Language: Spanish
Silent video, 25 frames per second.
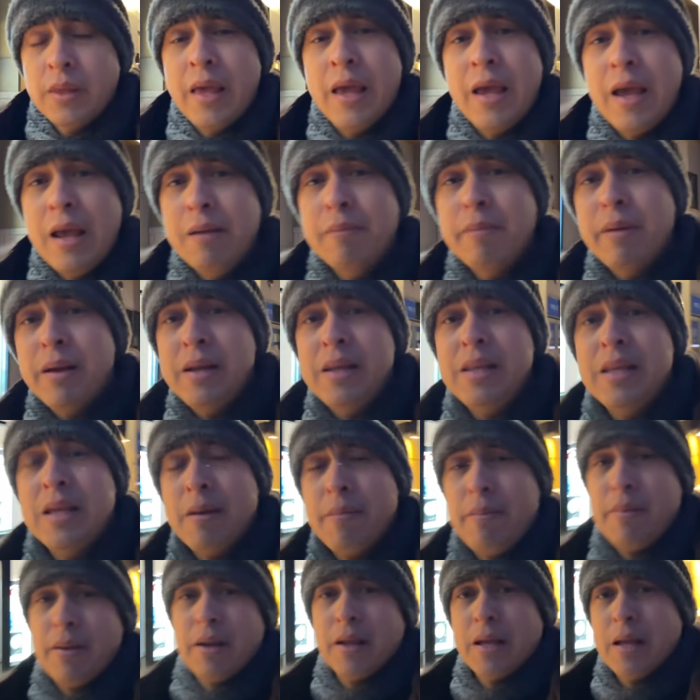que él
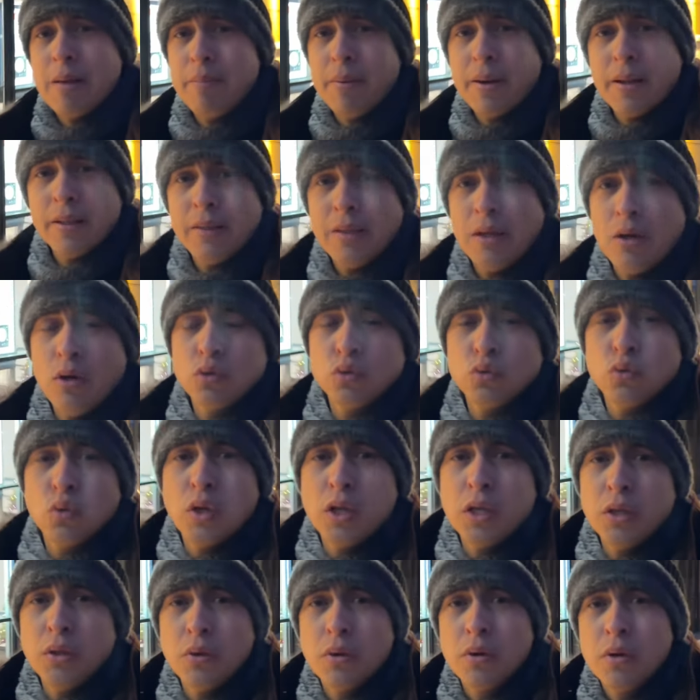venía para acá, para
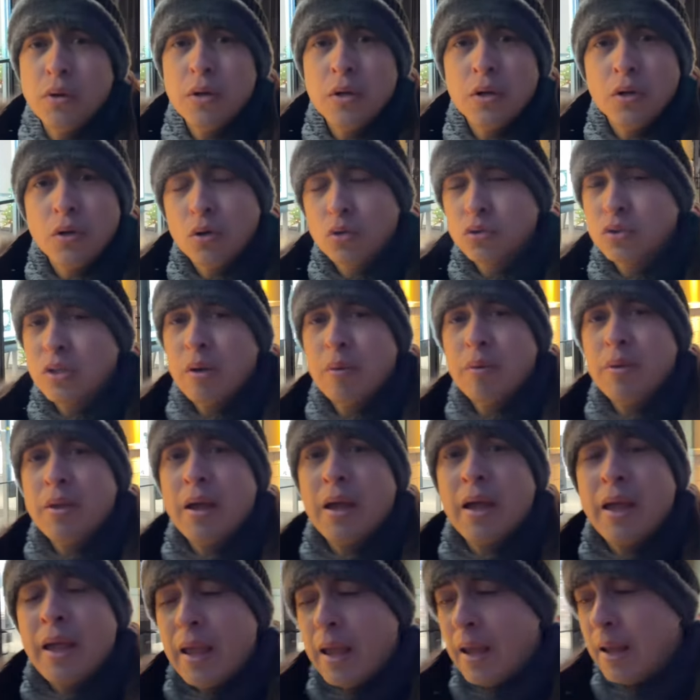Estados Unidos, no
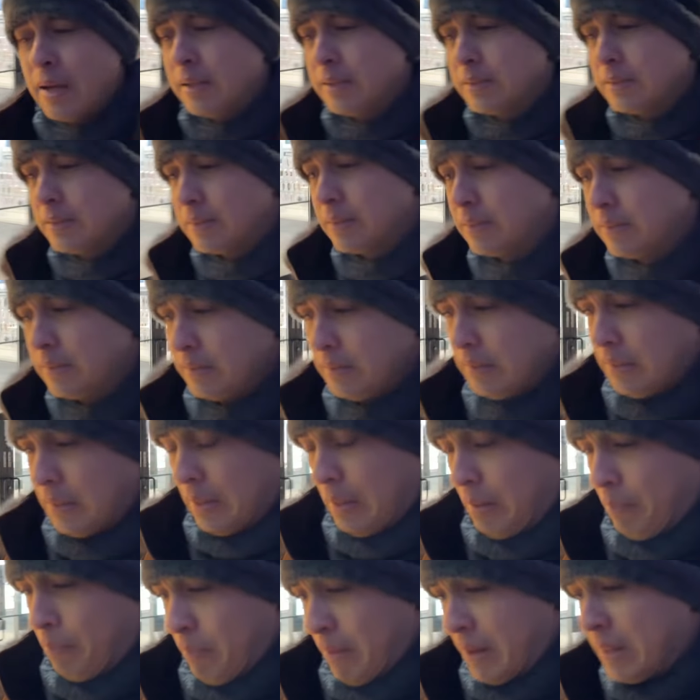sabía. Él
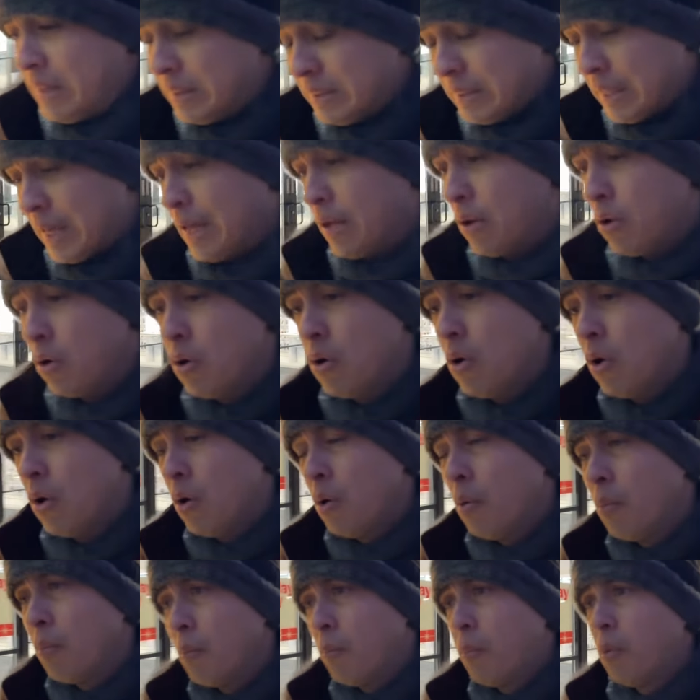me entero
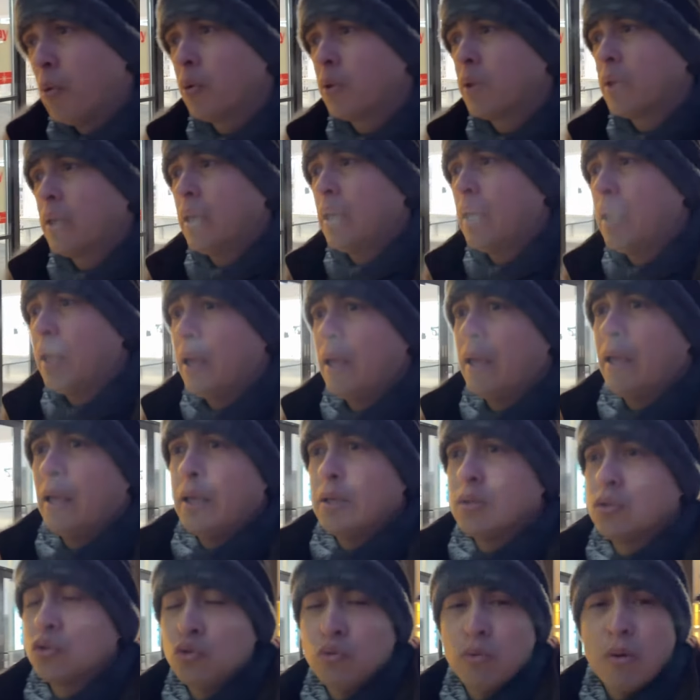
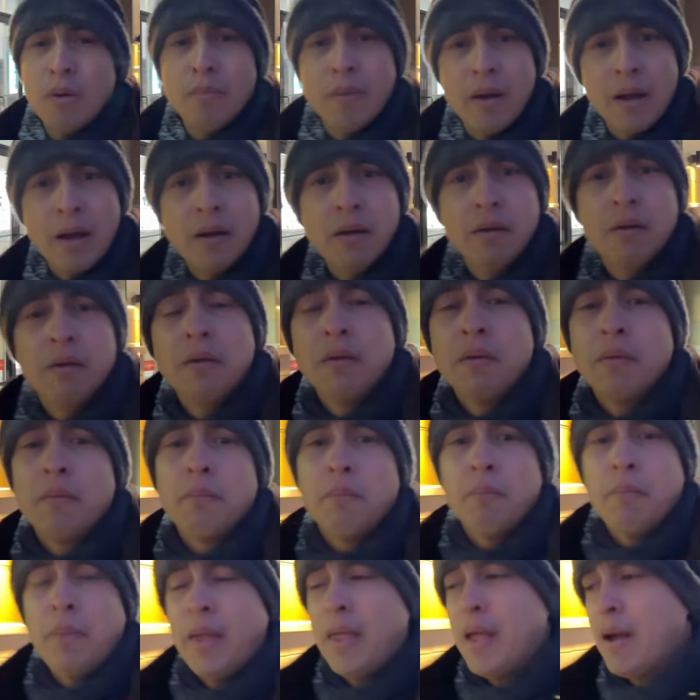porque su mamá
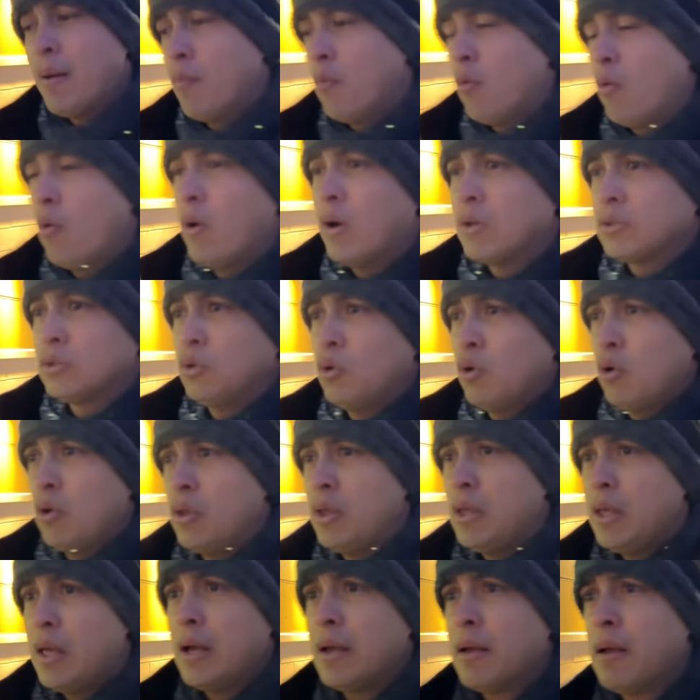me llamó hace
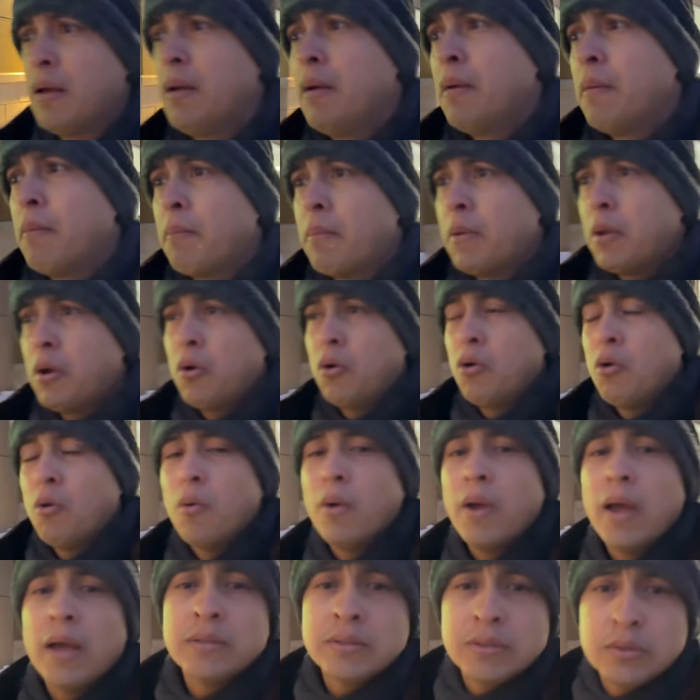unos días, pero
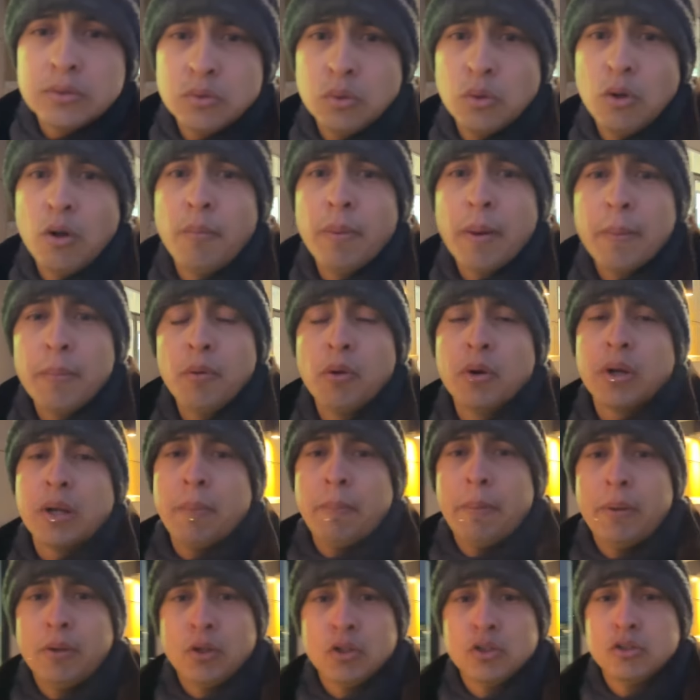no voy a decir su nombre por
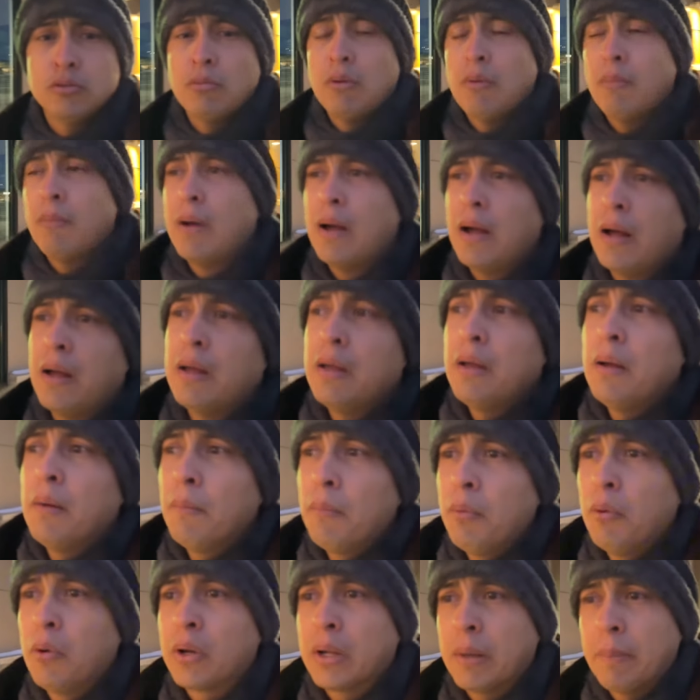respeto a su mamá,
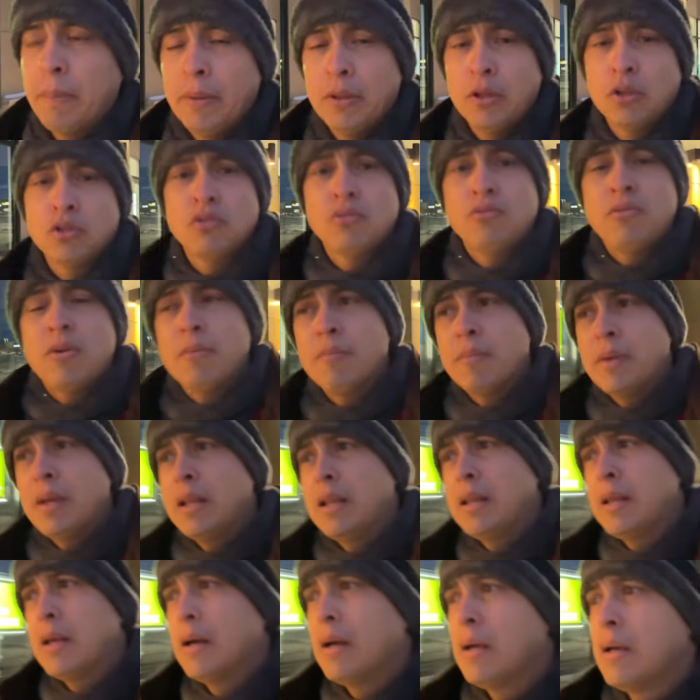por respeto a su
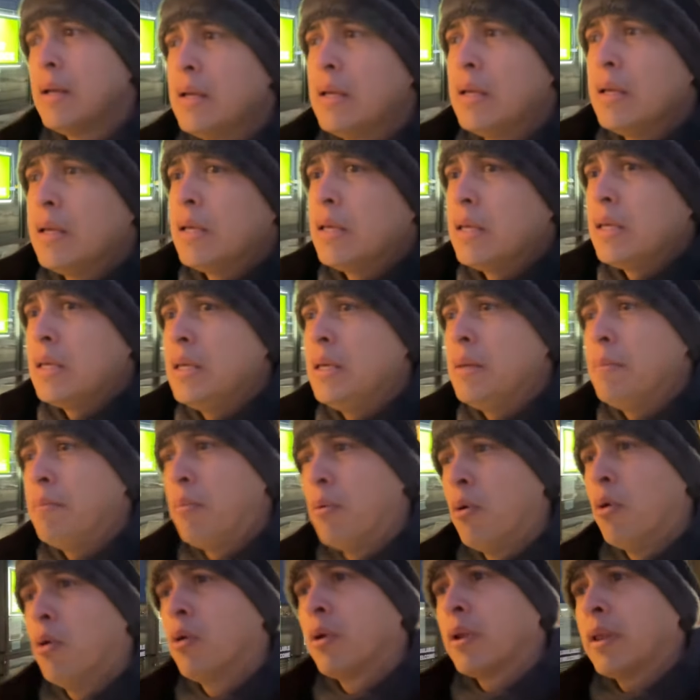familia y
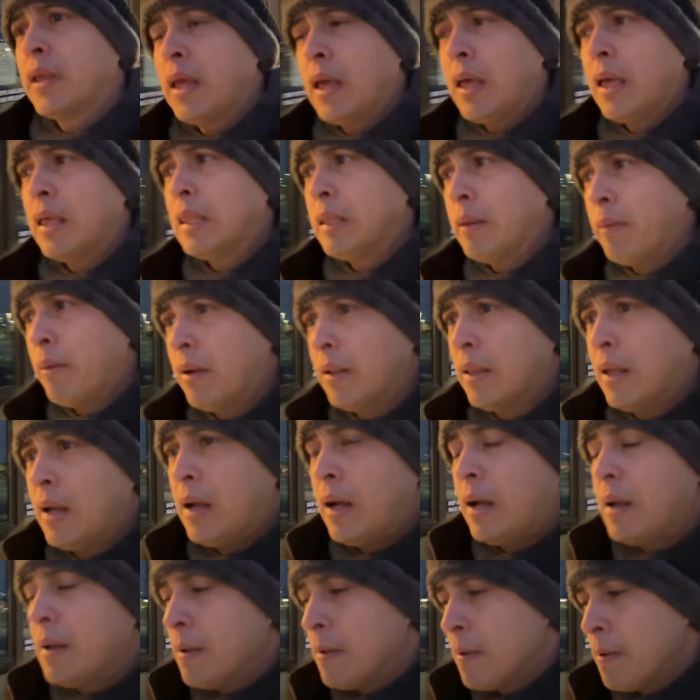porque de
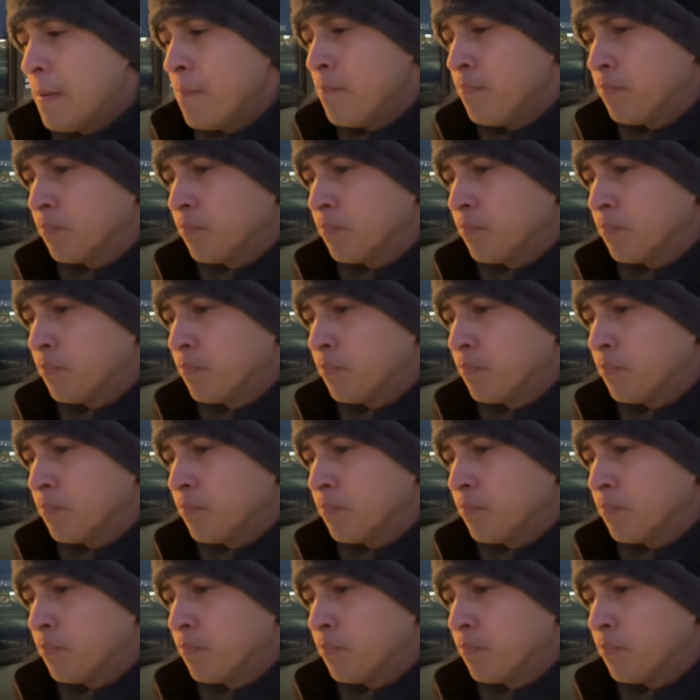verdad